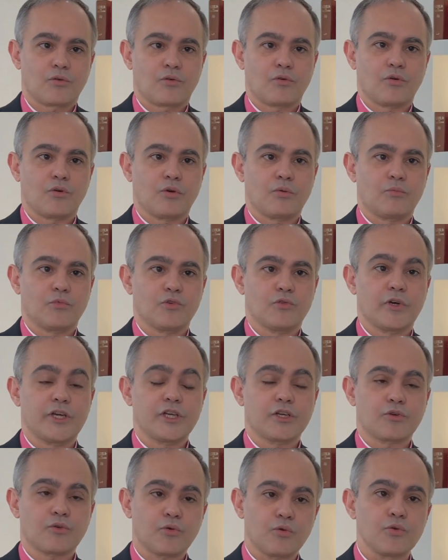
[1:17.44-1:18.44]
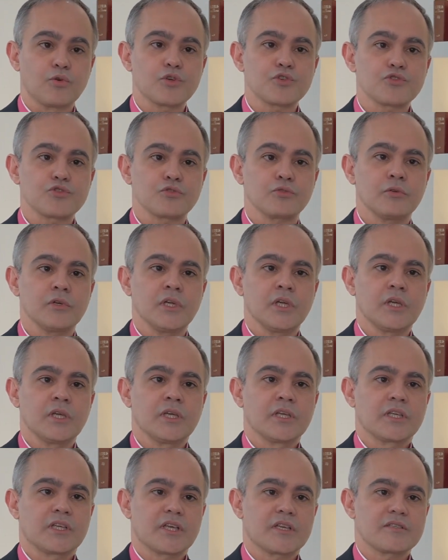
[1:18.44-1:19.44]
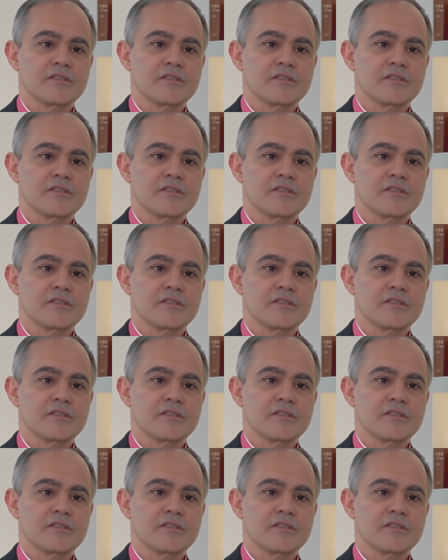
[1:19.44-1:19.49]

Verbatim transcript: como um recurso que